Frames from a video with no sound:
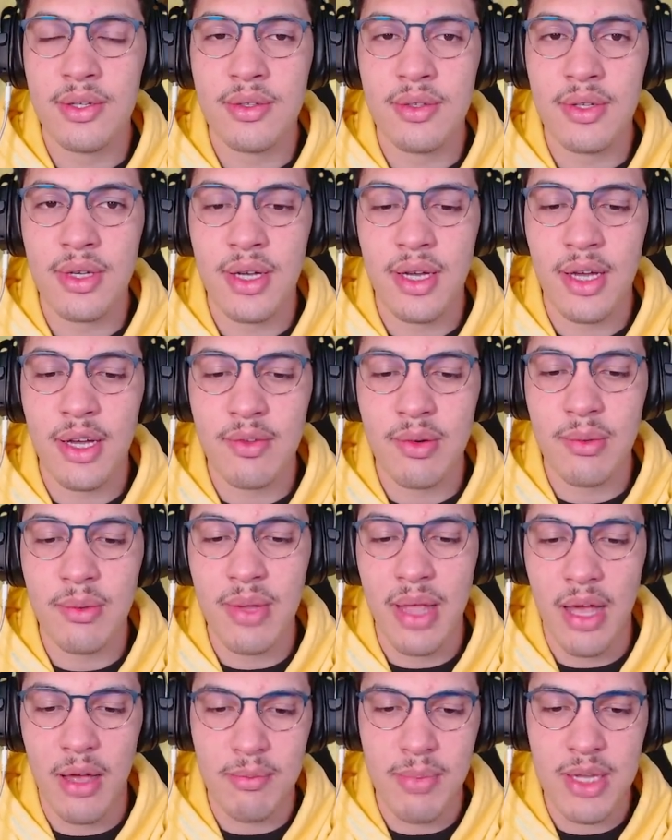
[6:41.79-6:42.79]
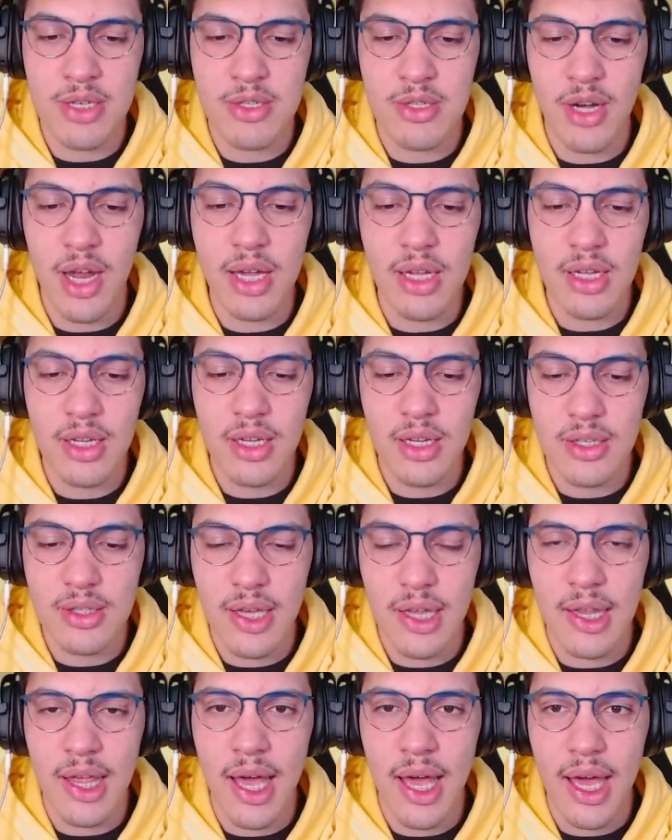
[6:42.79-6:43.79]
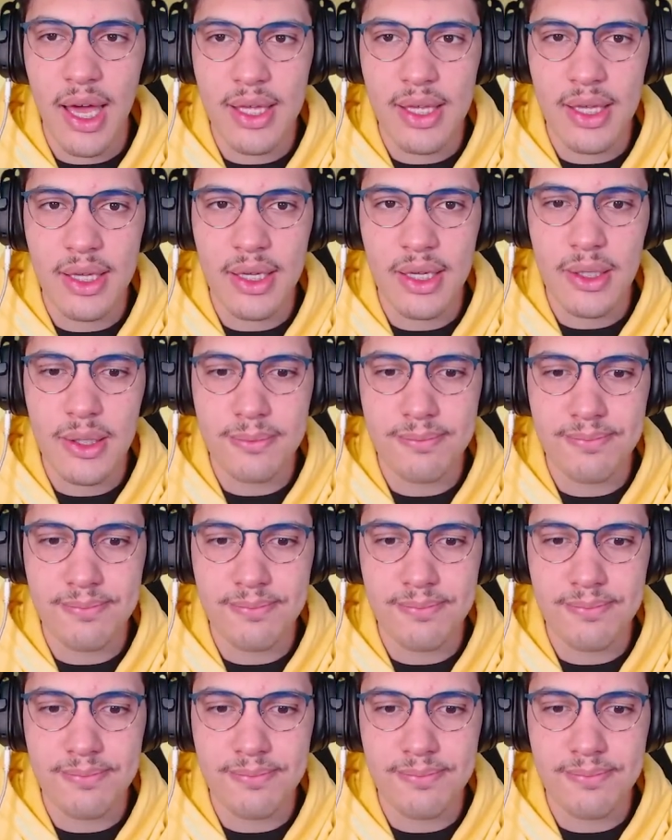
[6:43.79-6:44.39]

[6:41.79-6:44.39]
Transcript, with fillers: Ah, vamos lá. Bedrock, ele tá lá e...